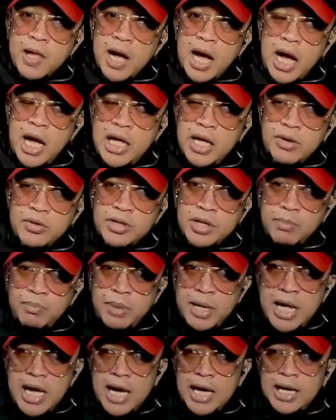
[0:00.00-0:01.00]
Ayaw
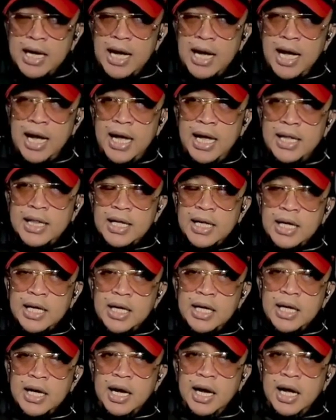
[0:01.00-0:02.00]
niyang payagan.
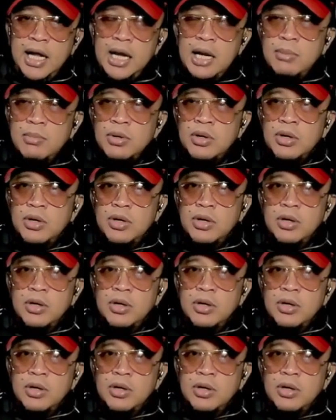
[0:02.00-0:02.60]
Alam mo,